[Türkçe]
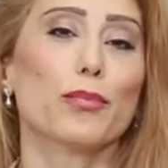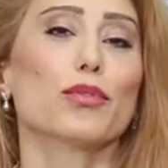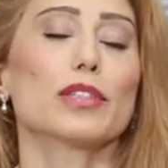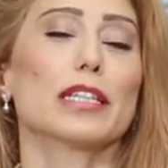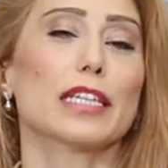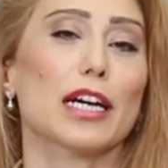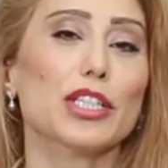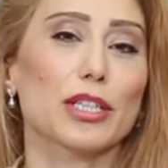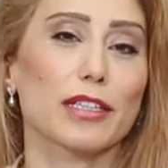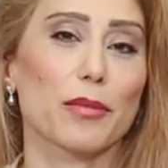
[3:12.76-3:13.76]
Buradaki
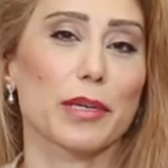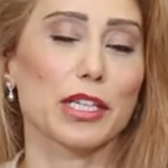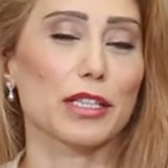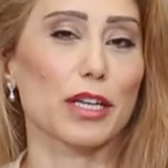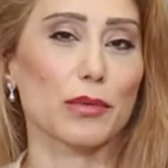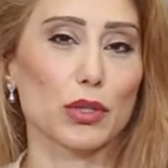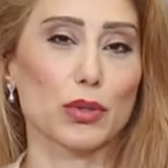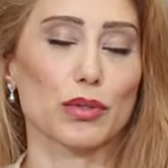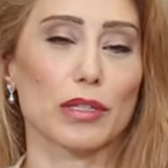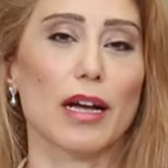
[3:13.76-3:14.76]
açıklama işte
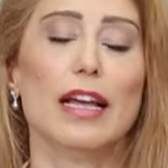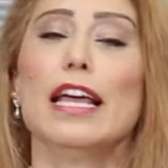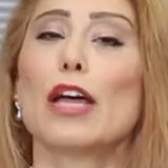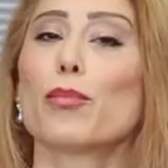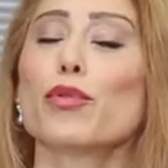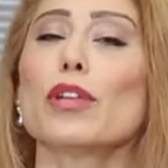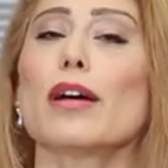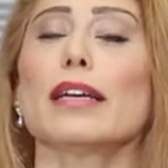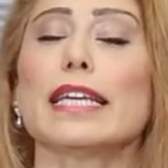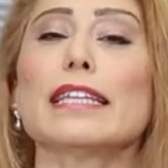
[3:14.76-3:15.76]
şurada. Buna
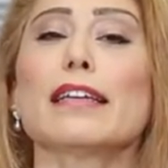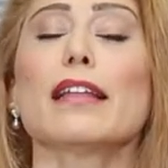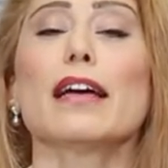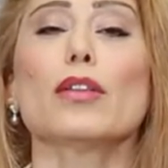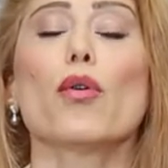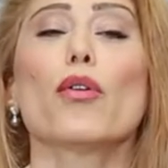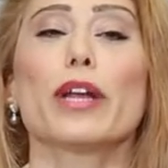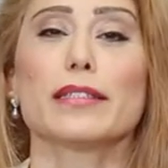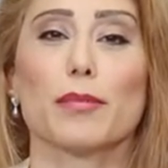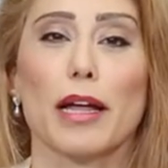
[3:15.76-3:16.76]
inanan
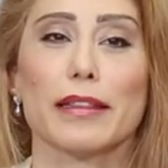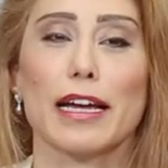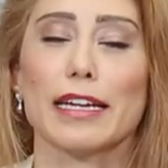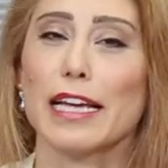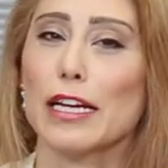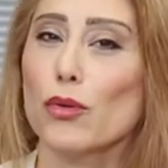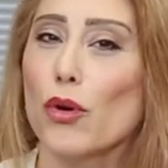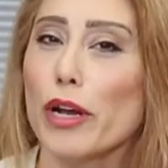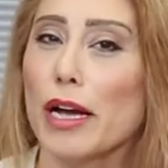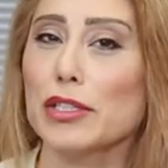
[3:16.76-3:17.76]
öğretmenler yani
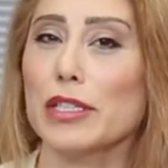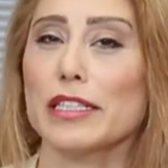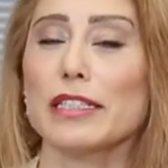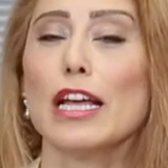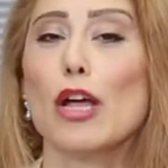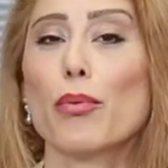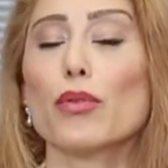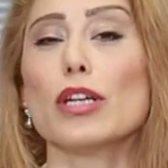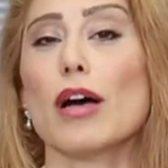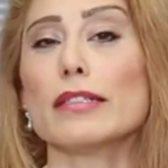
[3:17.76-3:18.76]
öğrencilerin
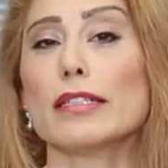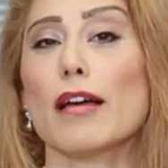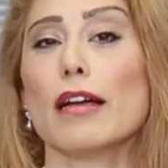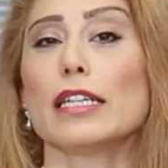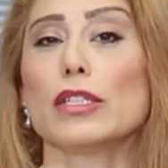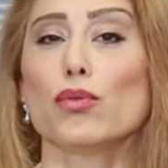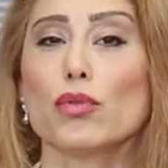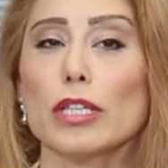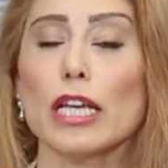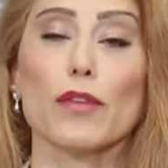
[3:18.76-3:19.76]
potansiyellerinin
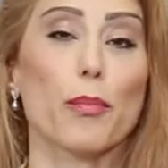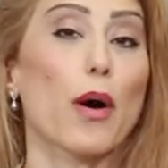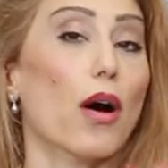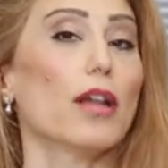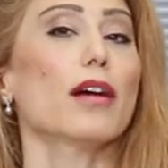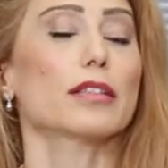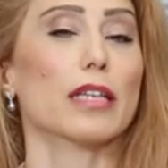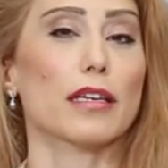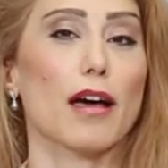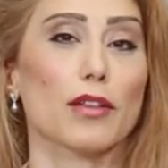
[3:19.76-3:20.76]
yüksek ve parlak
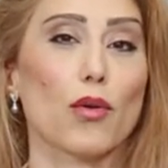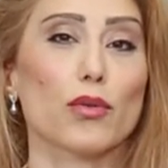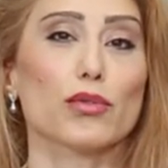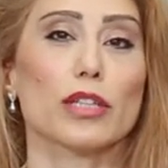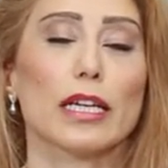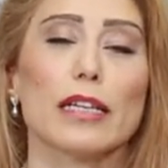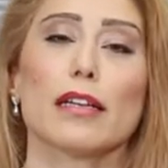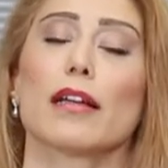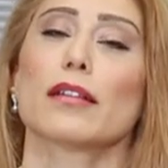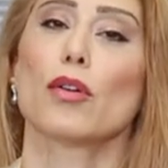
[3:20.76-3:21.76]
zekalı olduğuna
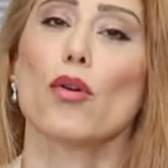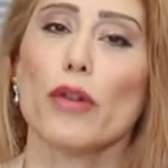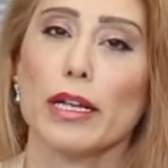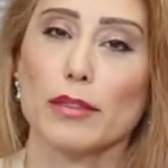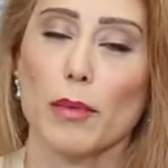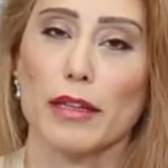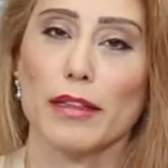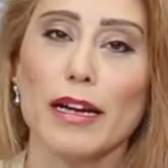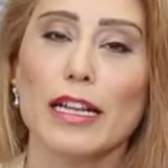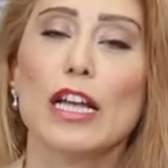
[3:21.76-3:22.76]
inanan
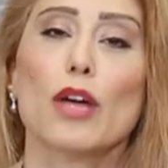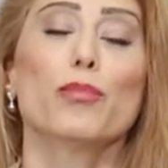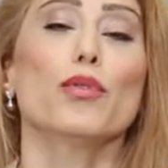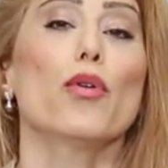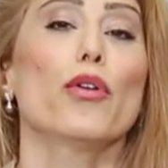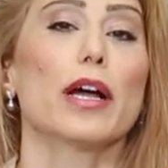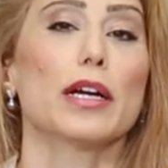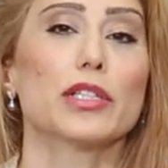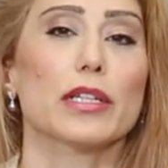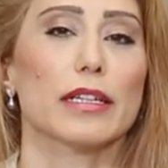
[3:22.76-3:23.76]
öğretmenler bu
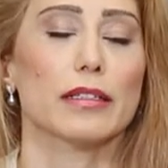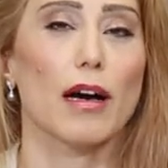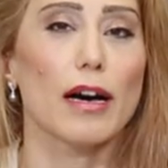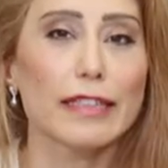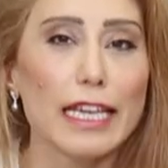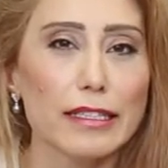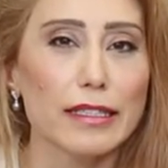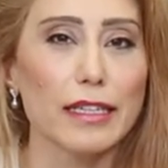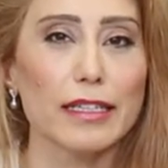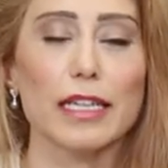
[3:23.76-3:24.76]
öğrencilere daha
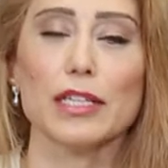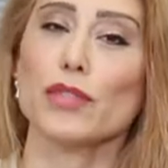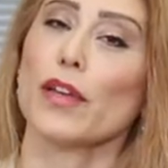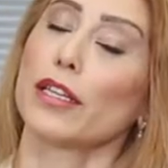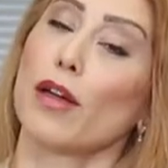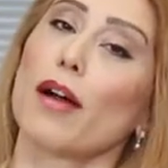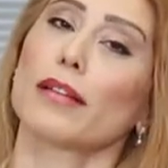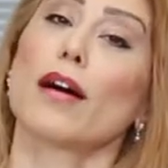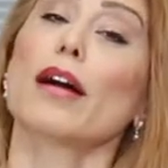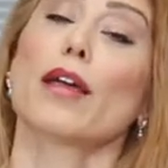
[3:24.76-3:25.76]
destekleyici ve ya
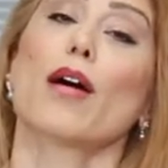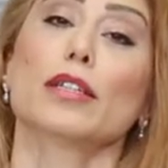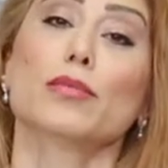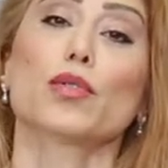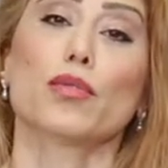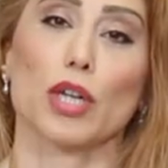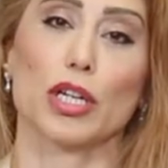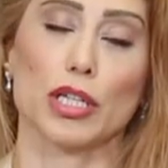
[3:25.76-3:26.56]
daha yardımcı olacak